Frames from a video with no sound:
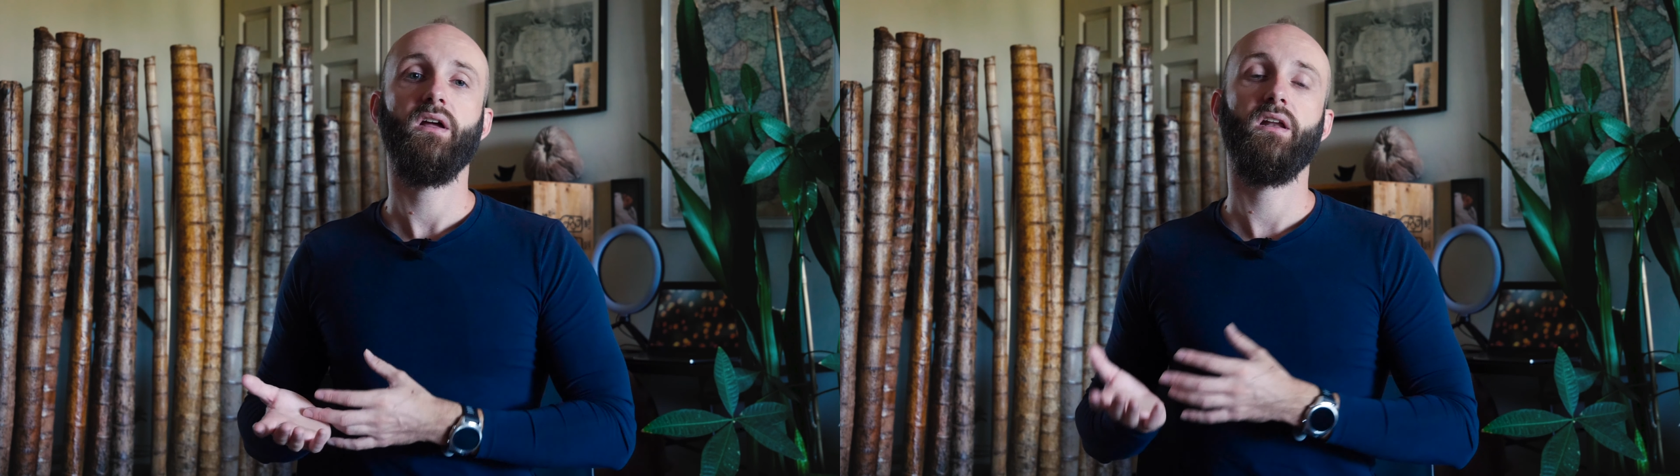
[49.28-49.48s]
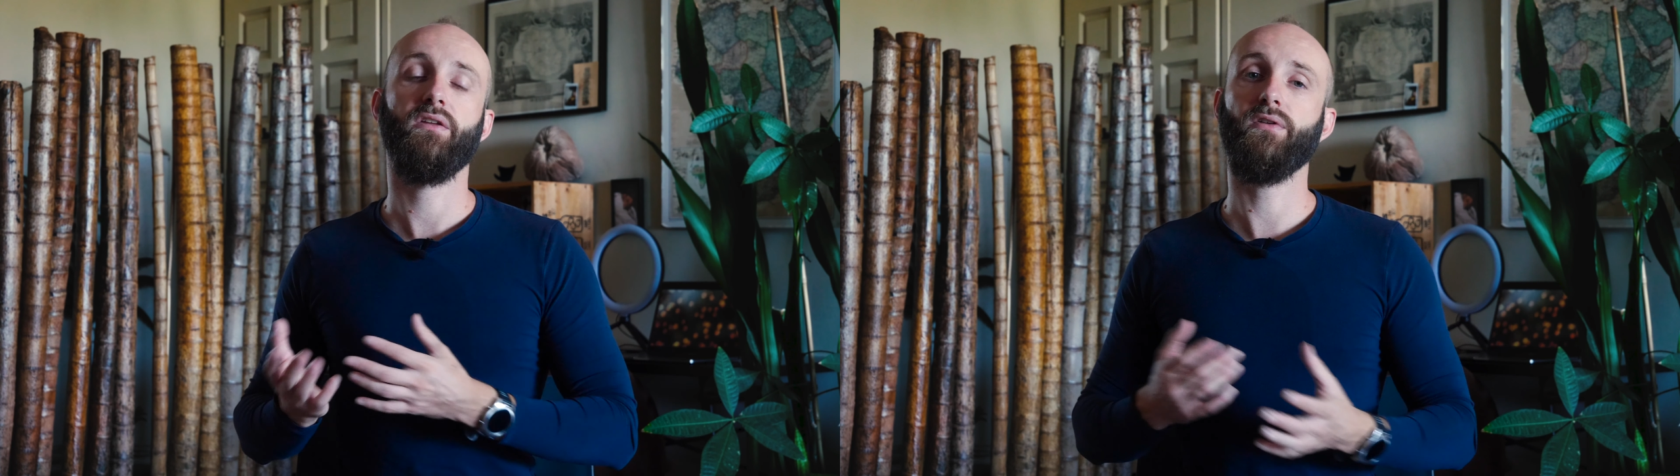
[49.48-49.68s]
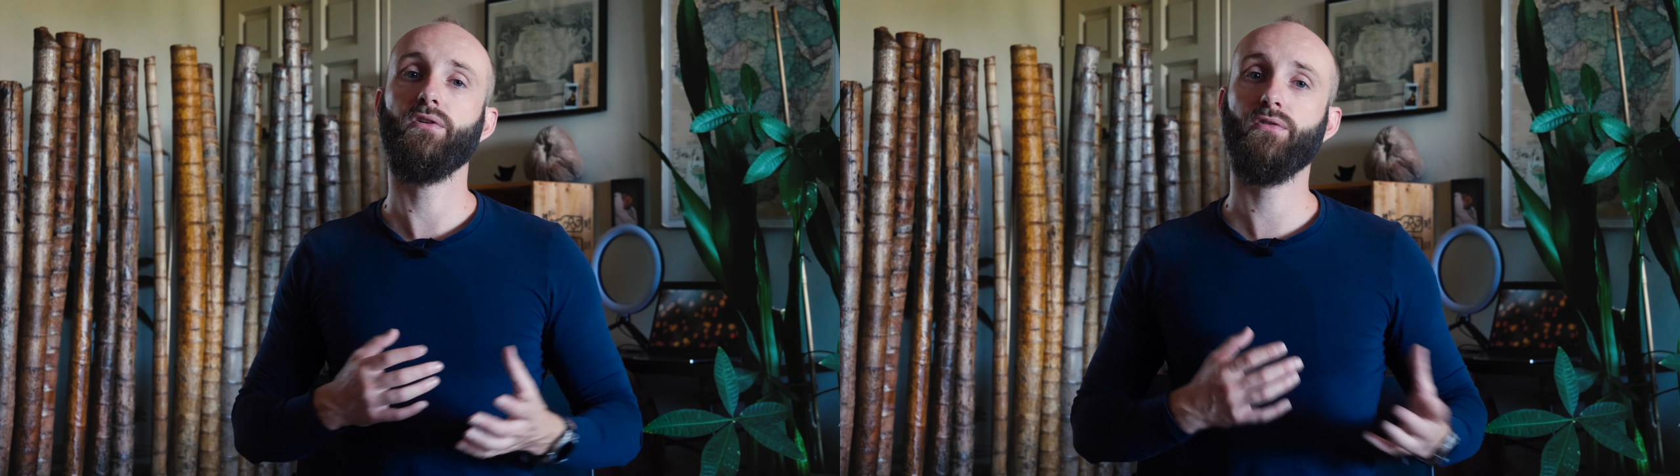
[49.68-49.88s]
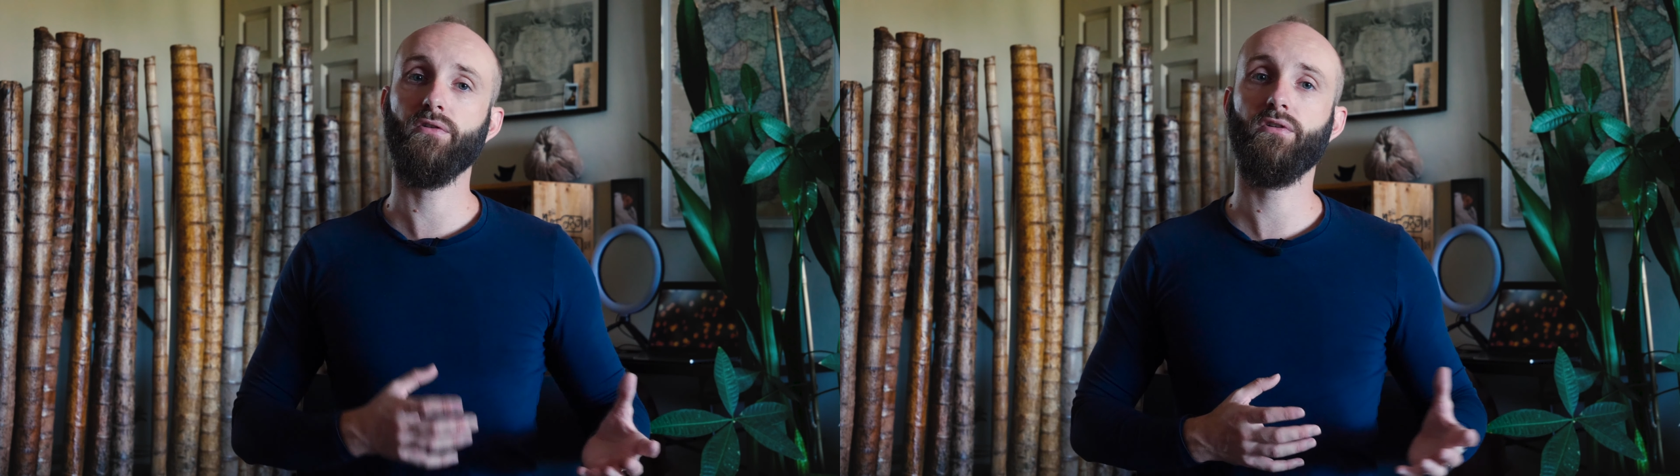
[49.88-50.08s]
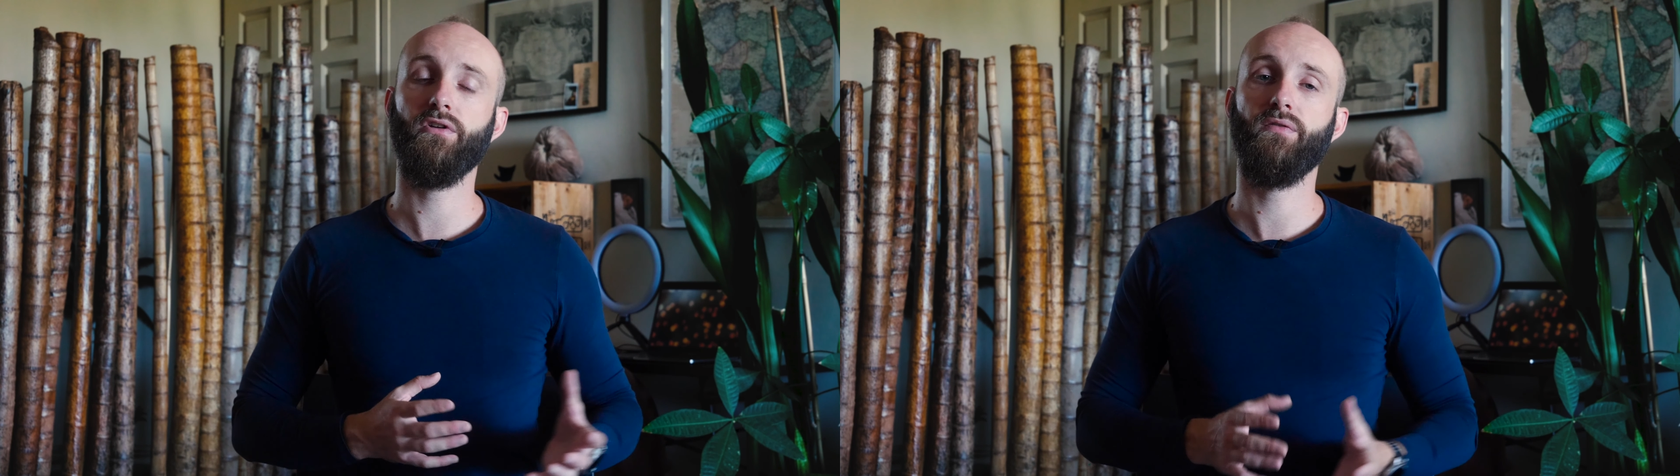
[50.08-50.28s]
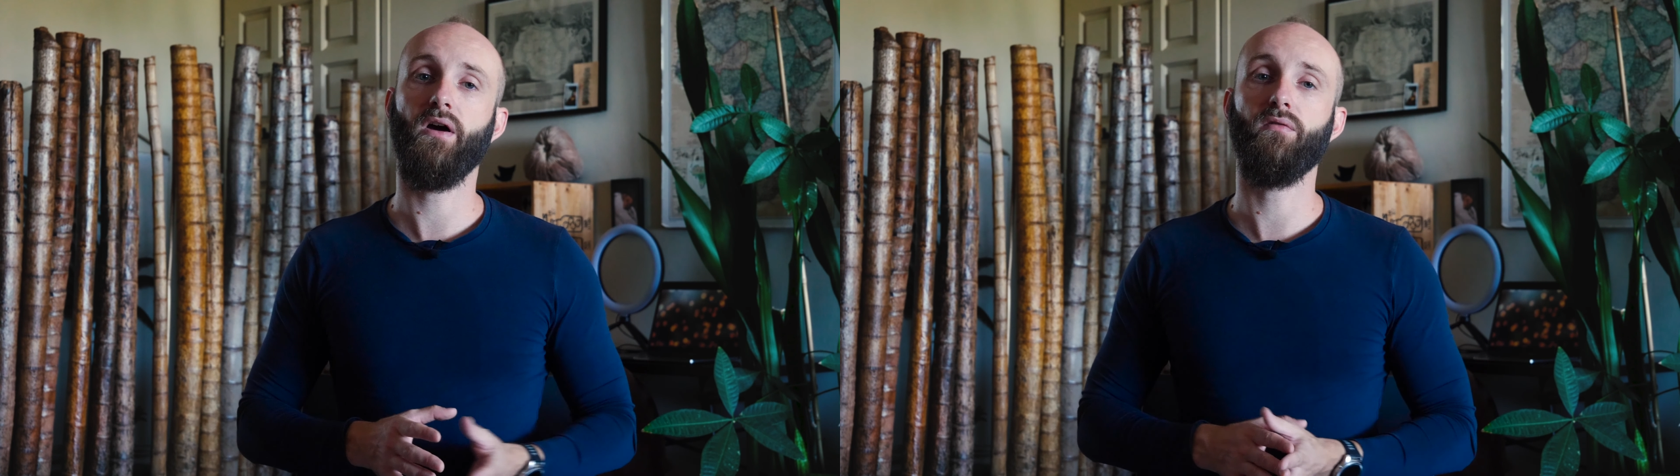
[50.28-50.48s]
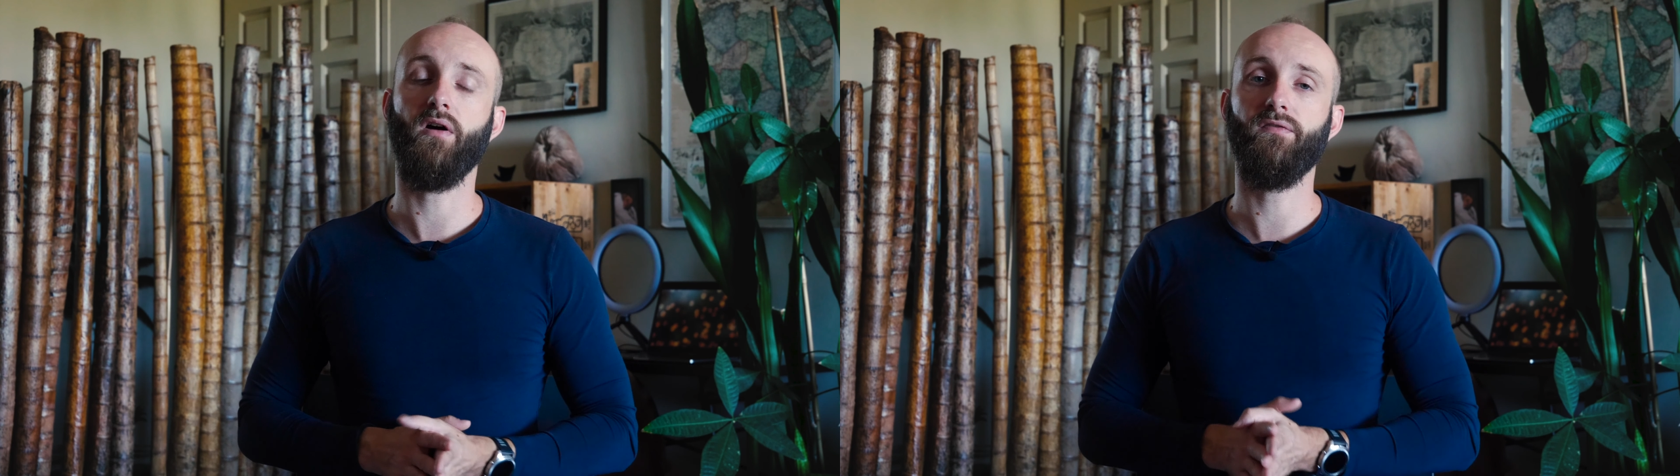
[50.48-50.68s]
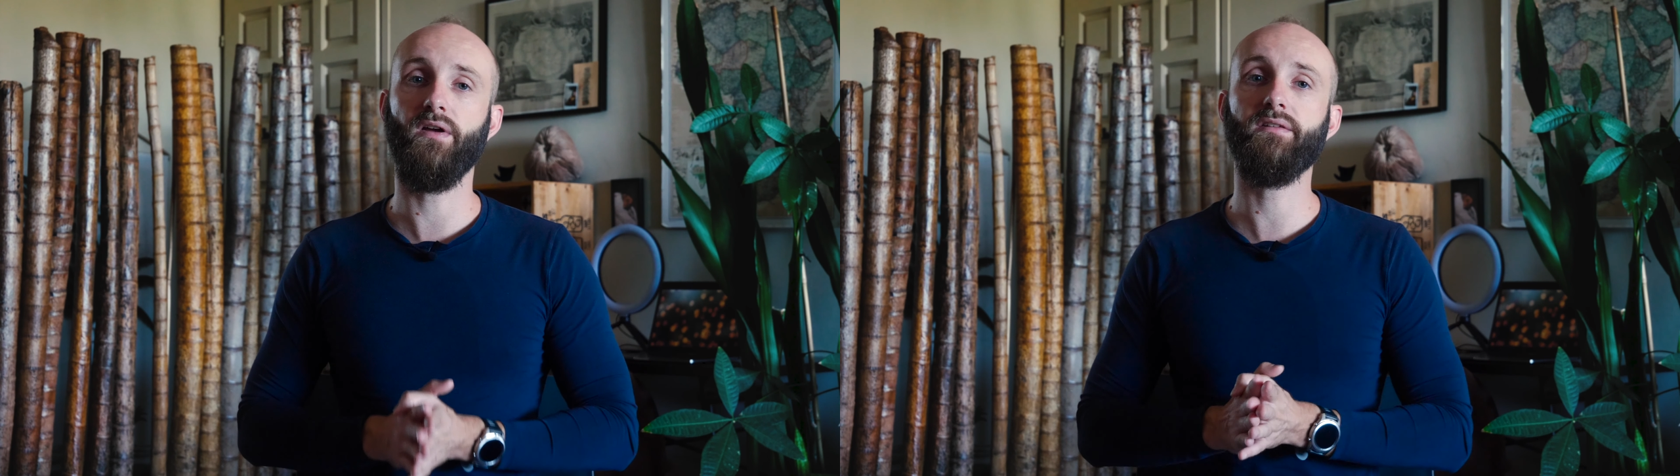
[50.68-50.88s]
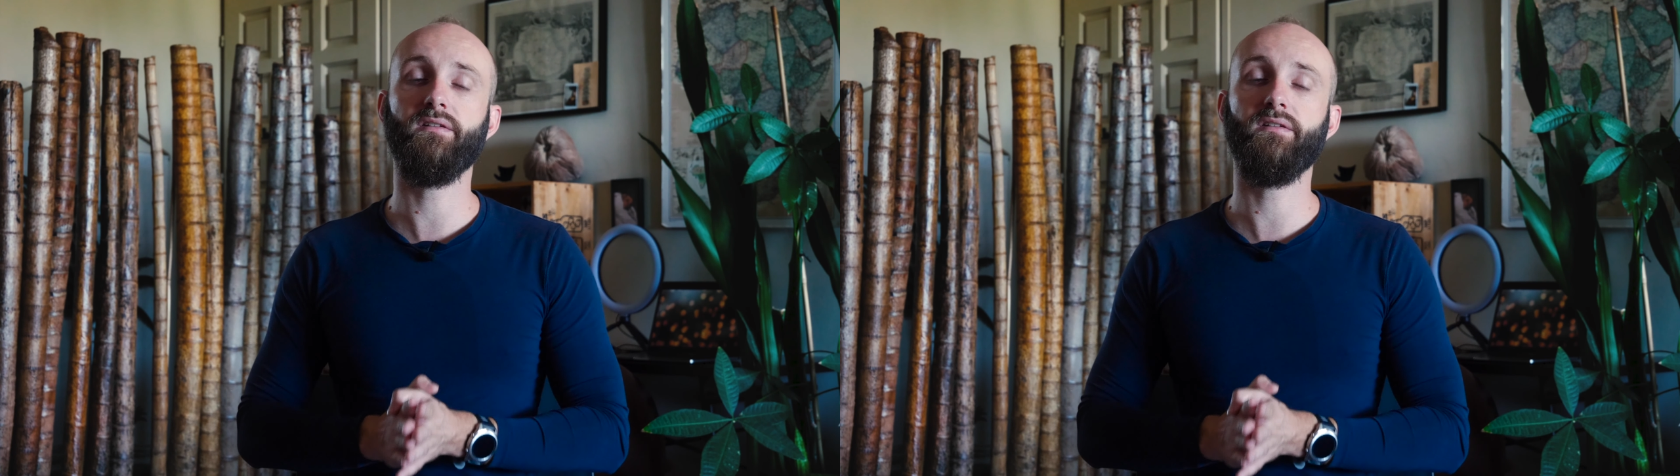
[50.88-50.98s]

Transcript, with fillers: La seule chose que je vais avoir faite,